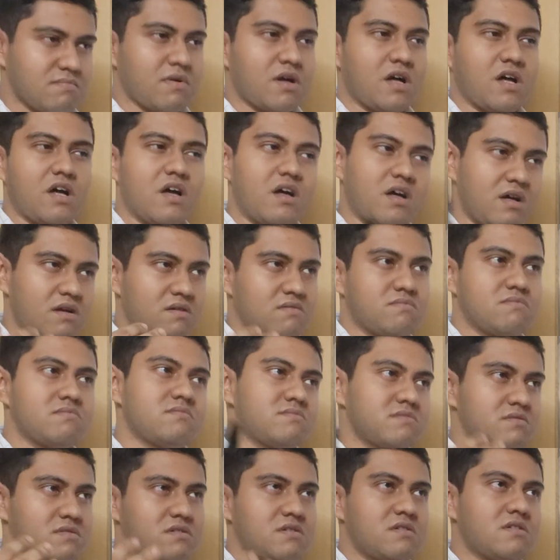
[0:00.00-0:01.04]
বা
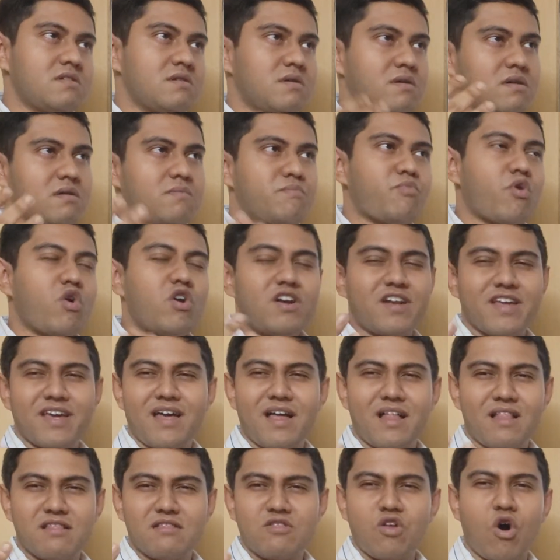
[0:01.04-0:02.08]

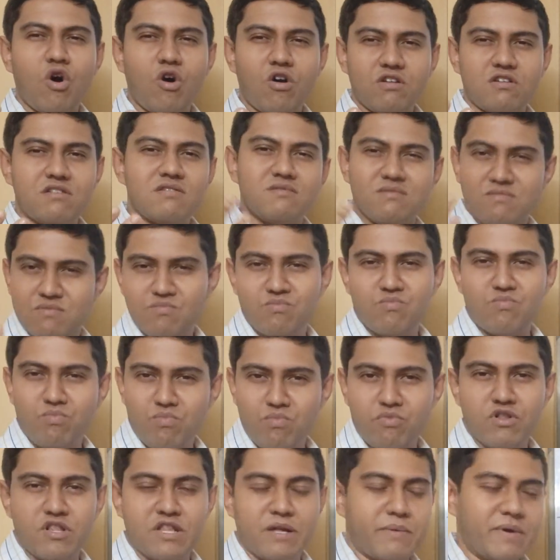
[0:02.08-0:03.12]
পলিটিক্যাল থট
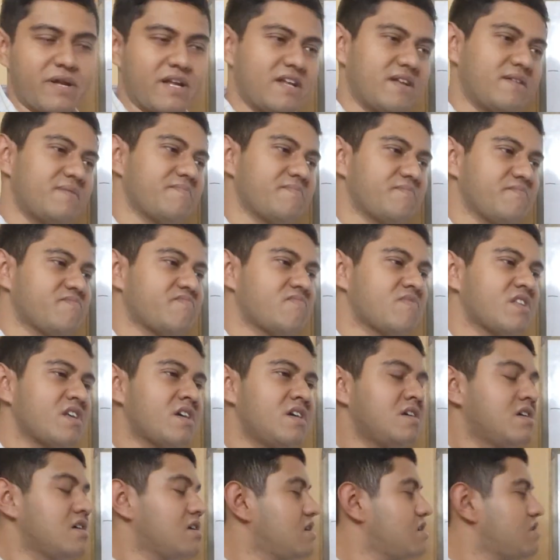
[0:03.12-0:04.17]
বলতে পারেন
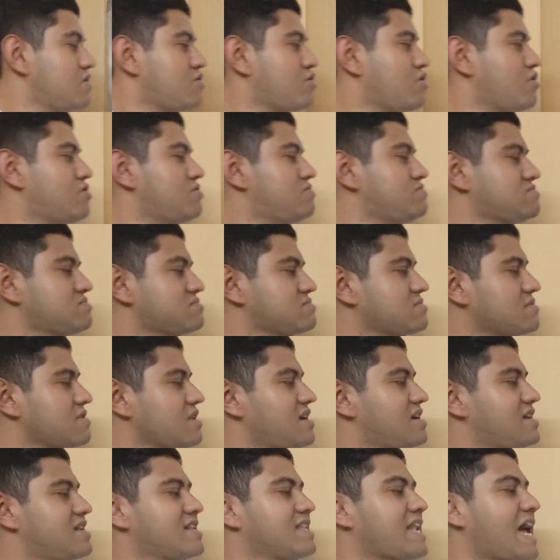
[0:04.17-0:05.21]
তো
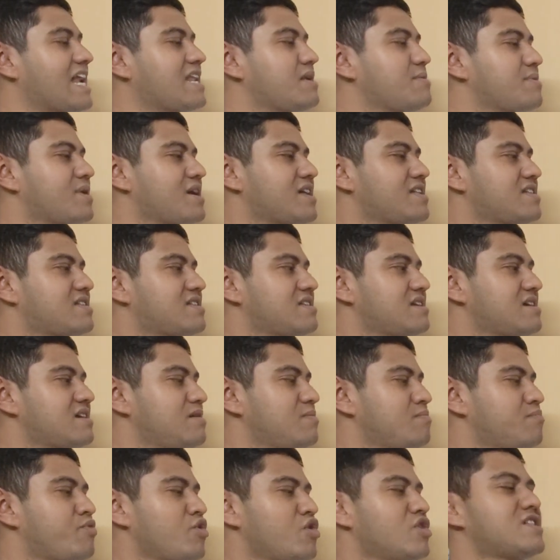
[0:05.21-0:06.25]
নারীবাদ
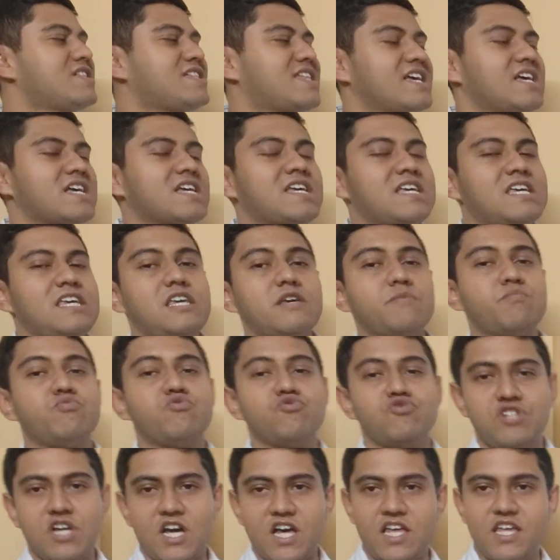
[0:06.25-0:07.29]
বলতে কি
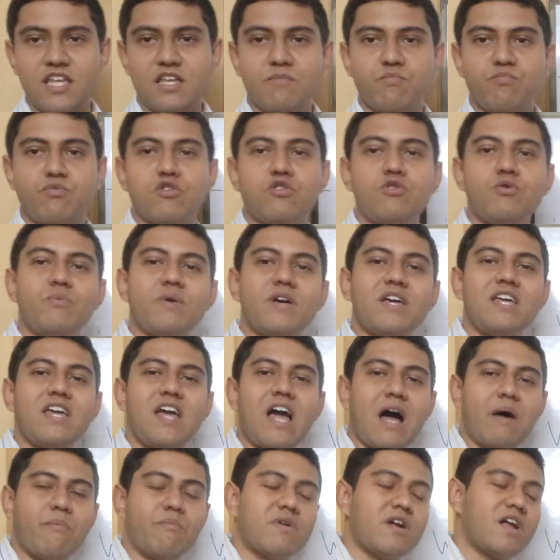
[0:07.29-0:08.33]
বোঝায় প্রথমেই
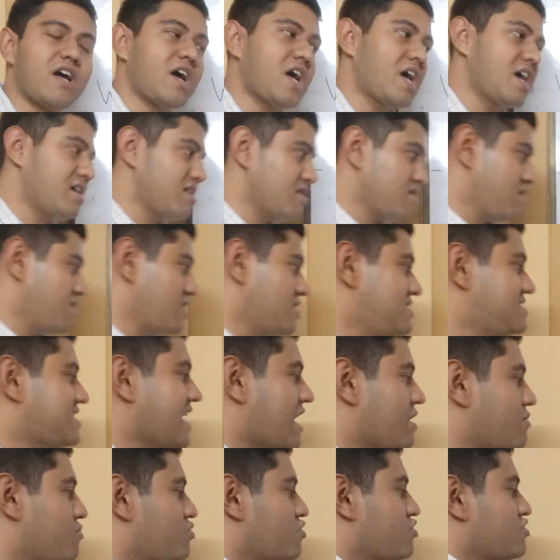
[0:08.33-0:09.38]
আমরা
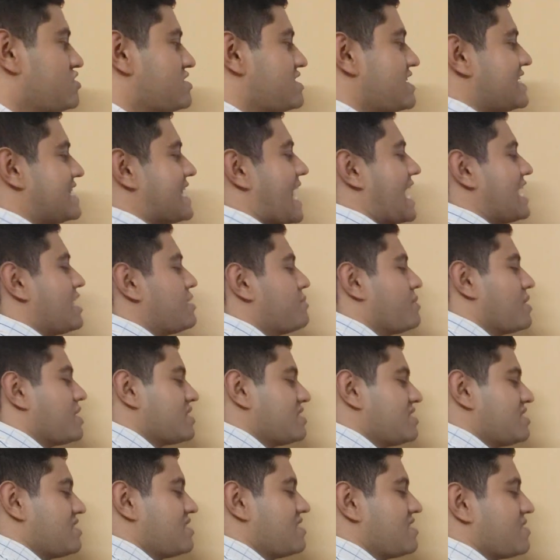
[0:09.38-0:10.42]
জানবো যে
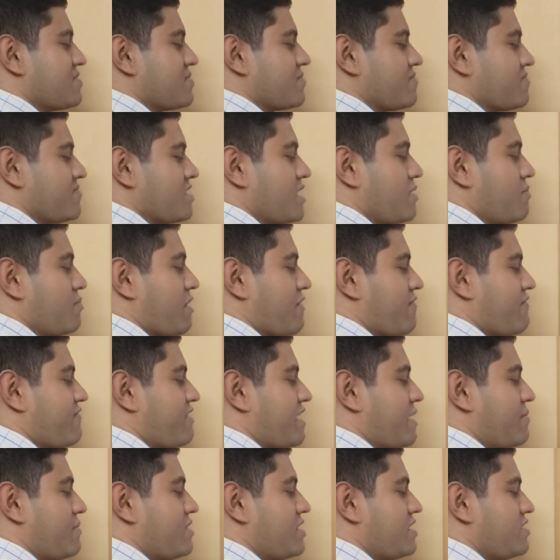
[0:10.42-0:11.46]
নারীবাদ বা
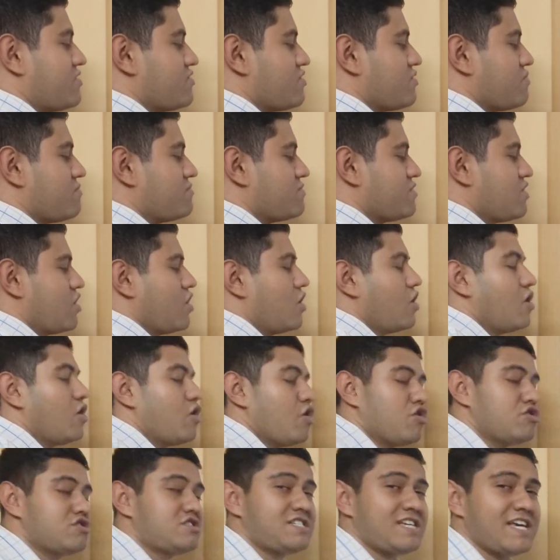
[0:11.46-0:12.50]
ফেমিনিজম
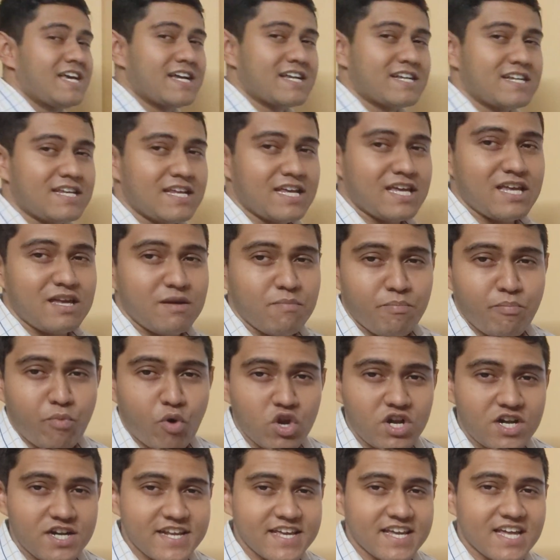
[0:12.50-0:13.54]
হচ্ছে একটি
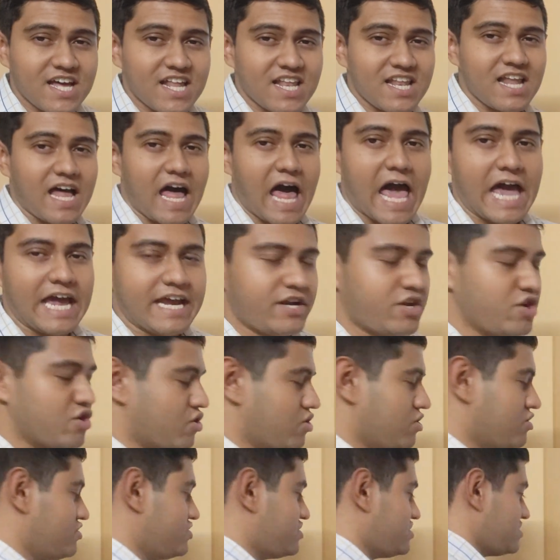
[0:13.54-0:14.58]
পলিটিক্যাল
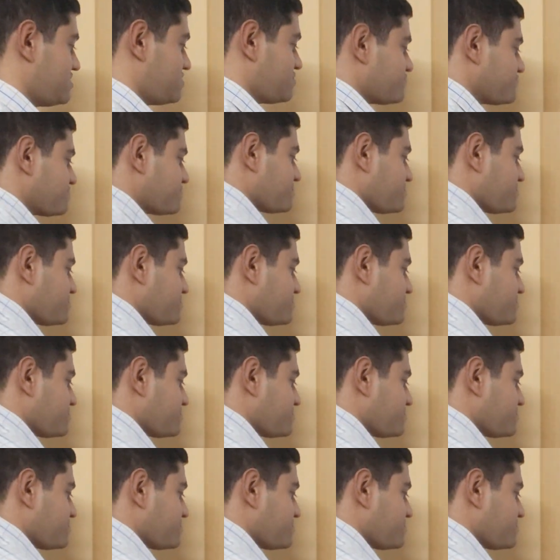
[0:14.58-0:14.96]
আইডিওলজি